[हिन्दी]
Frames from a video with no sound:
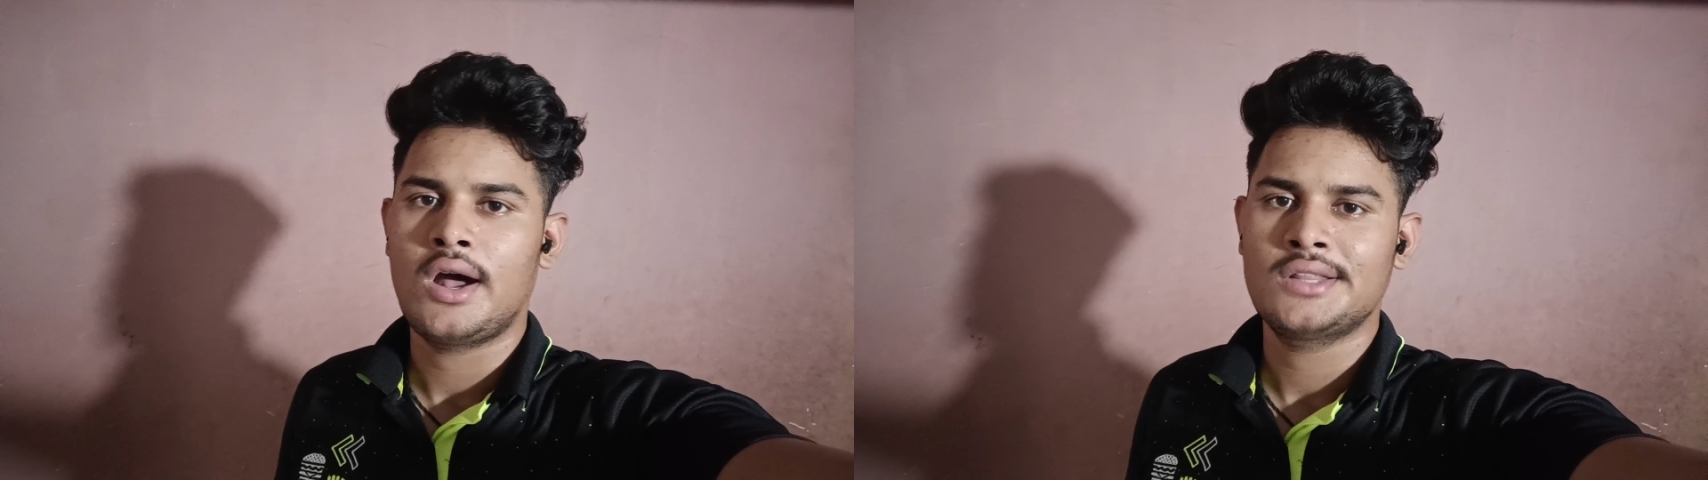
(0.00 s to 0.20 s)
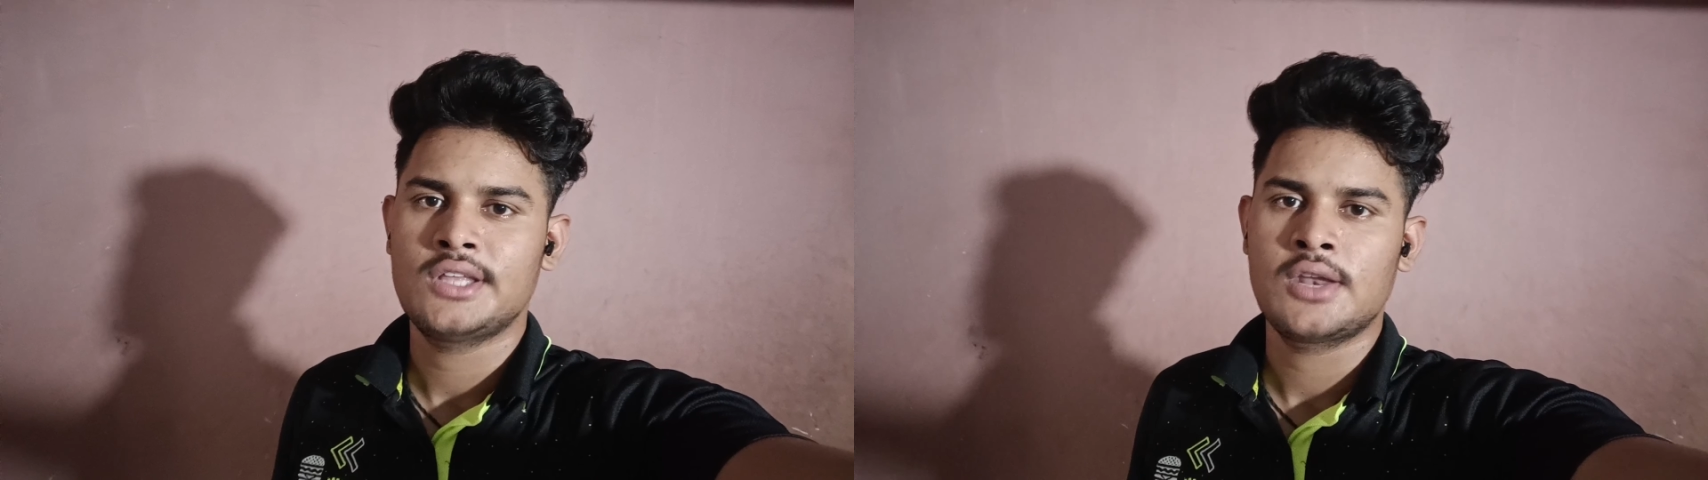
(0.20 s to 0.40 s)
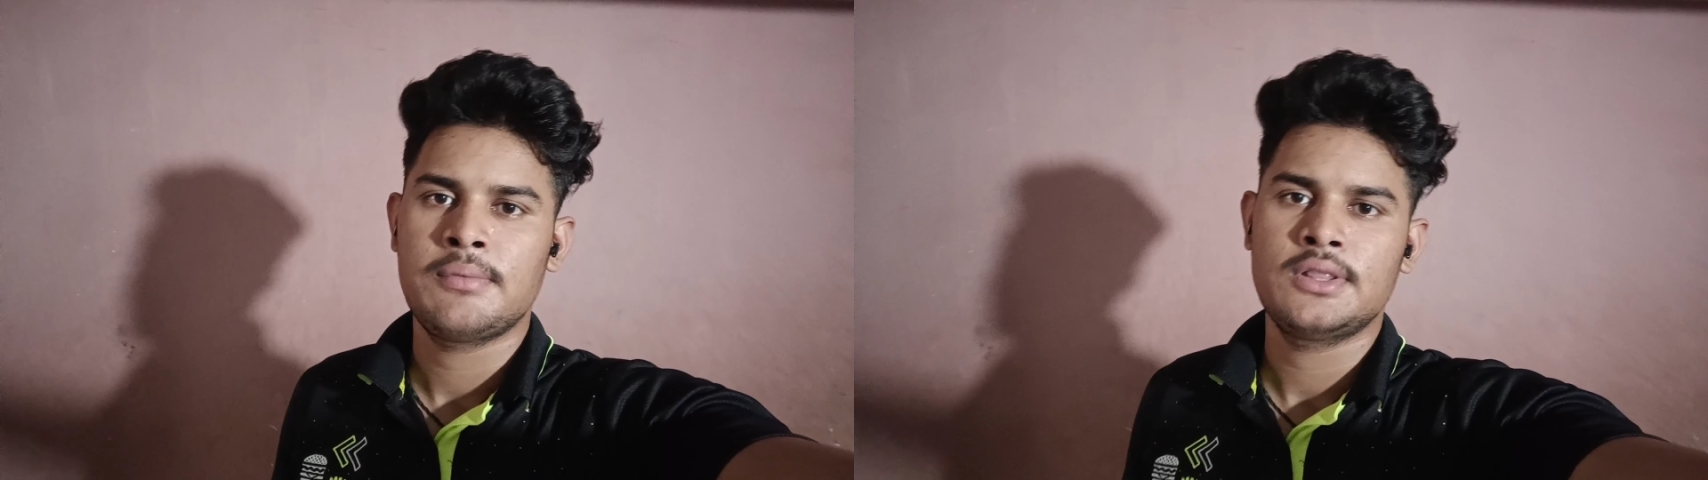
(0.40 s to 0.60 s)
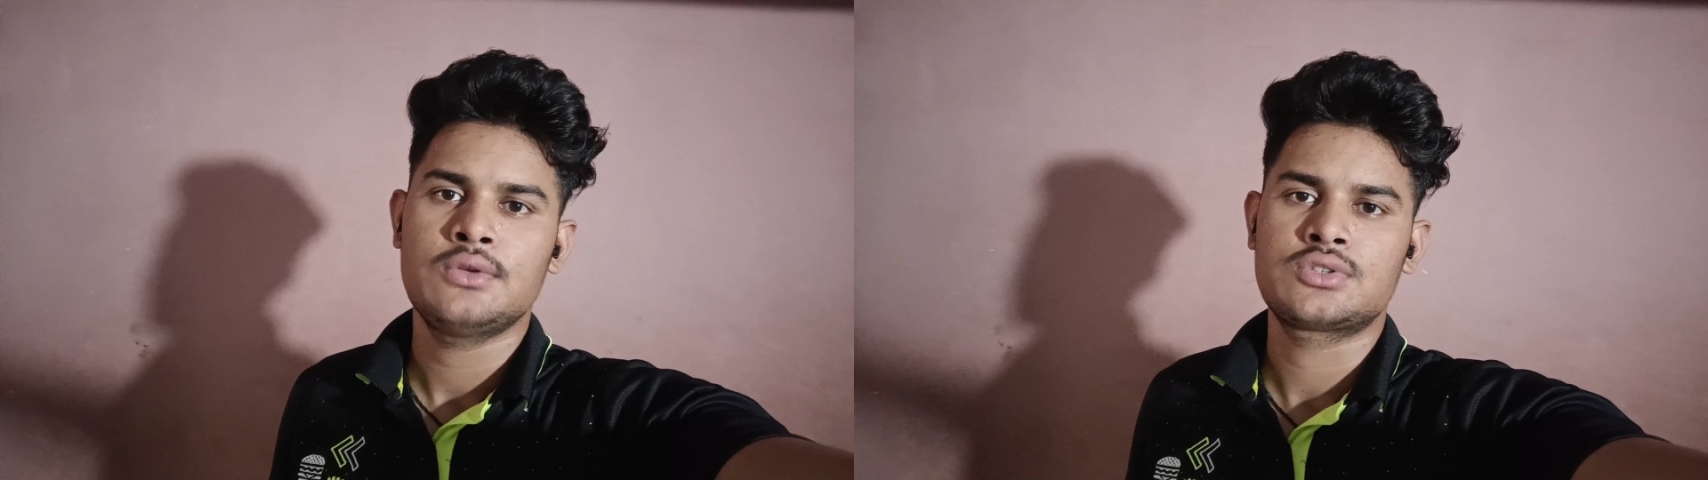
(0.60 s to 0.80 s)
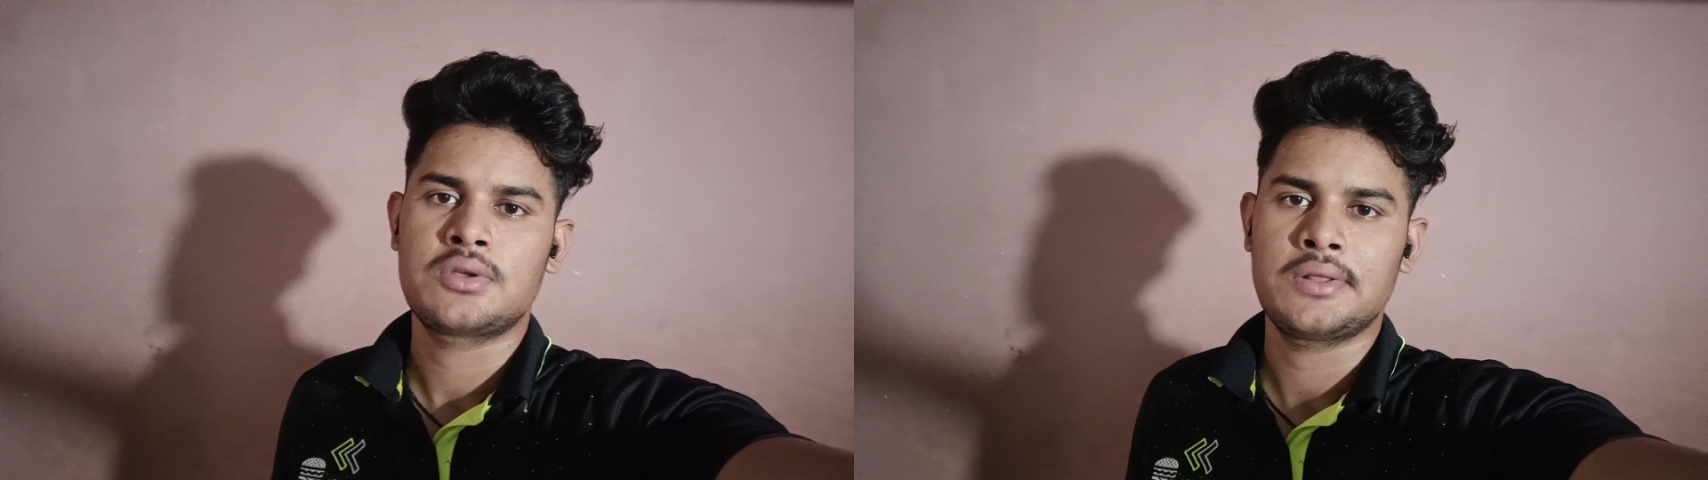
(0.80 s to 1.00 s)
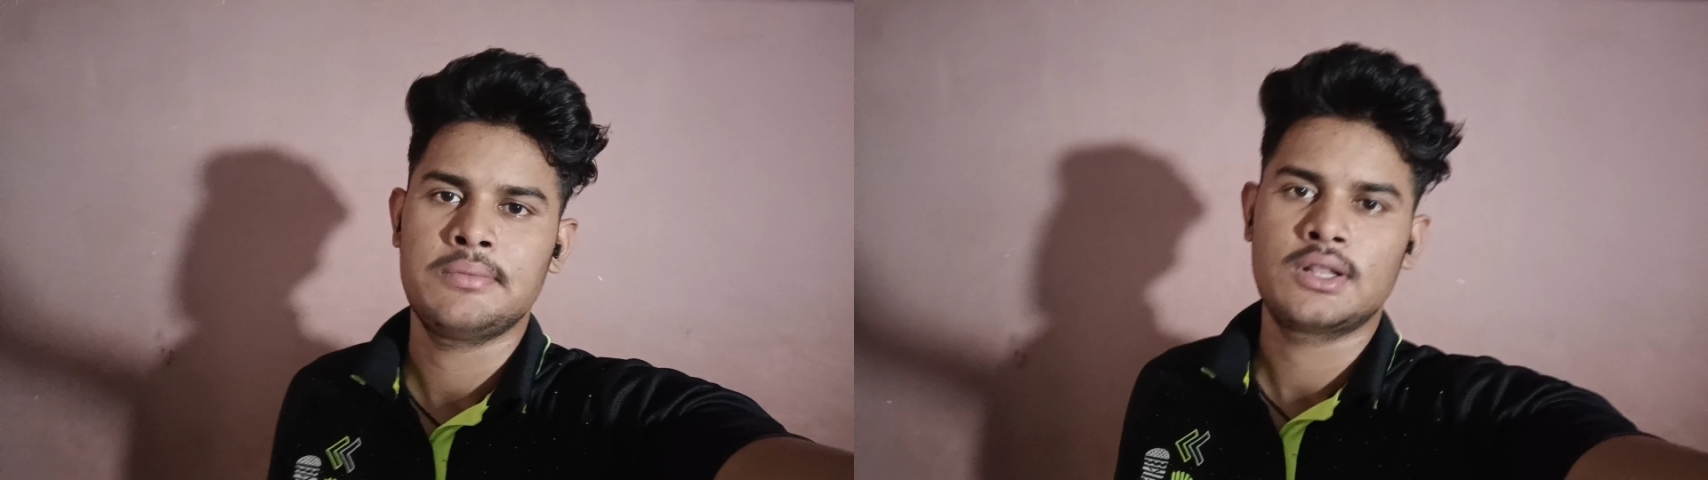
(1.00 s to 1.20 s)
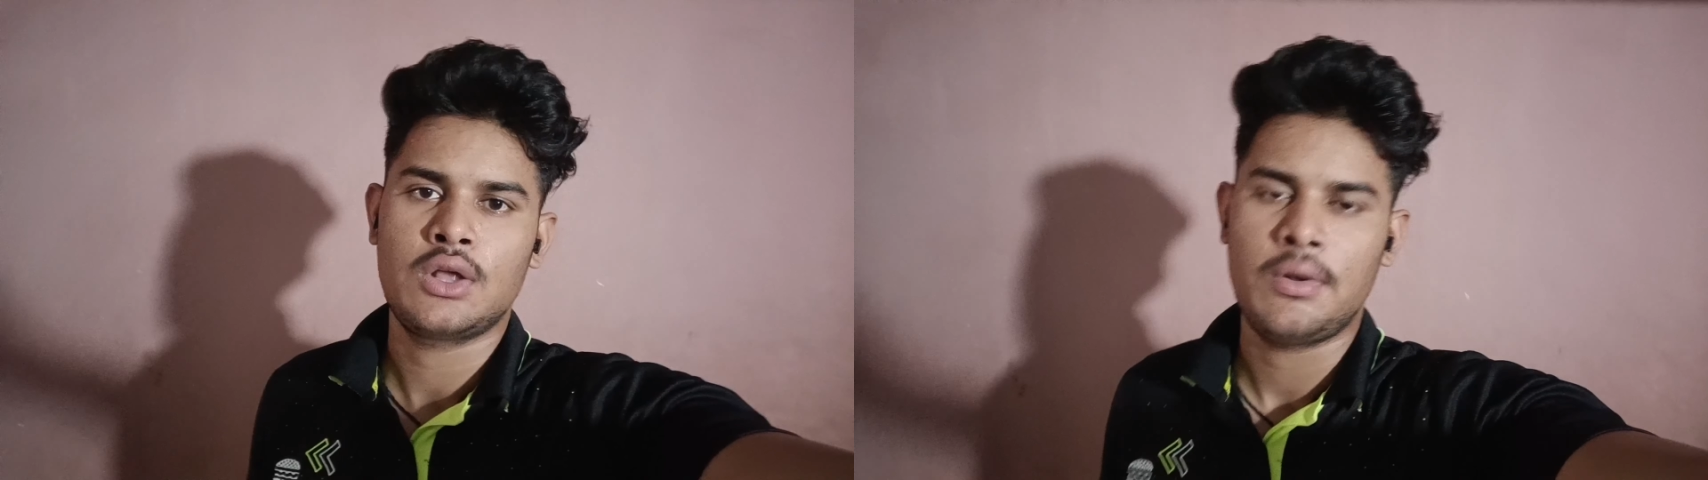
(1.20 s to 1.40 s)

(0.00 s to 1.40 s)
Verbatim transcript: लगाते हरी मेहंदी उसके बाद मिलता